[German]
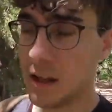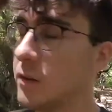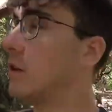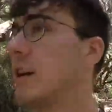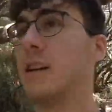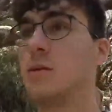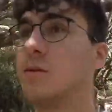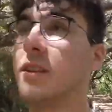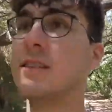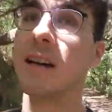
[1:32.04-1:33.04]
ich will euch gar nicht zu
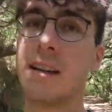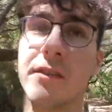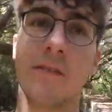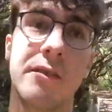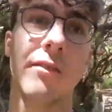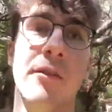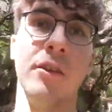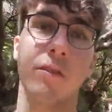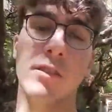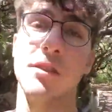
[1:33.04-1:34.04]
viel zeigen, der
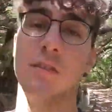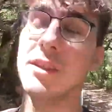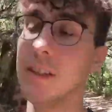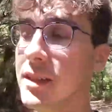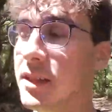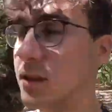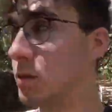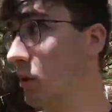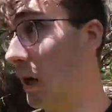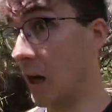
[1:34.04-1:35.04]
Vlog wird sonst viel
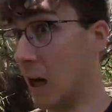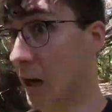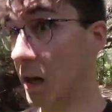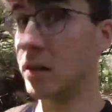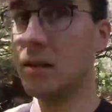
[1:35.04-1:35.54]
zu lang.